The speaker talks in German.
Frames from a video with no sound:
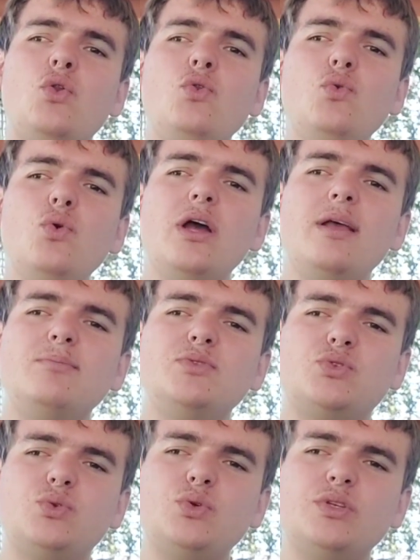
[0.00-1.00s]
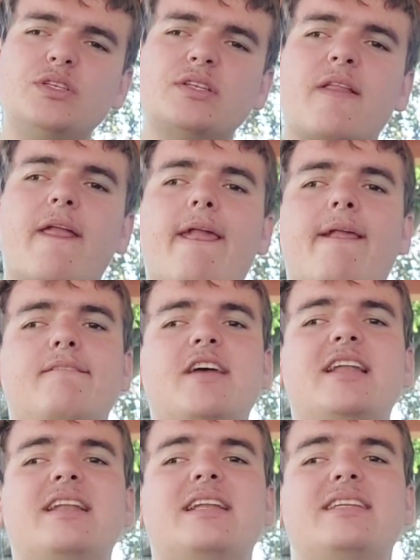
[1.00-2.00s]
Nur im Süden
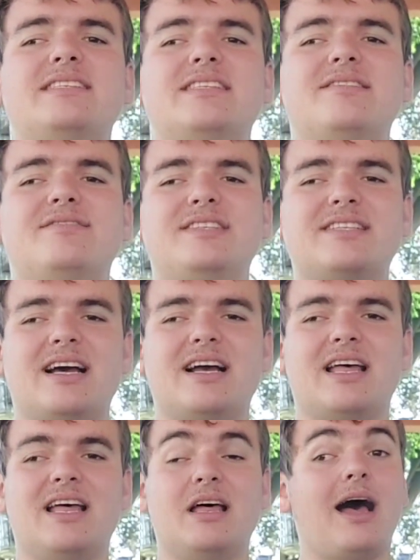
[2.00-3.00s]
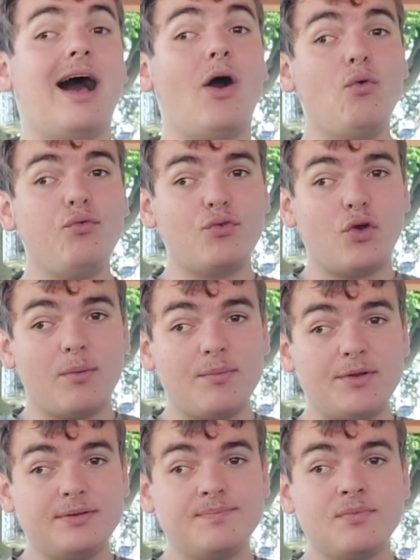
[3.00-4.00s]
werden dann diese Gewitter
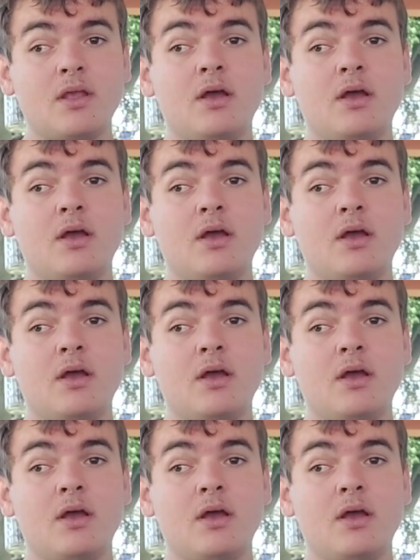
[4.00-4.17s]
aufkommen.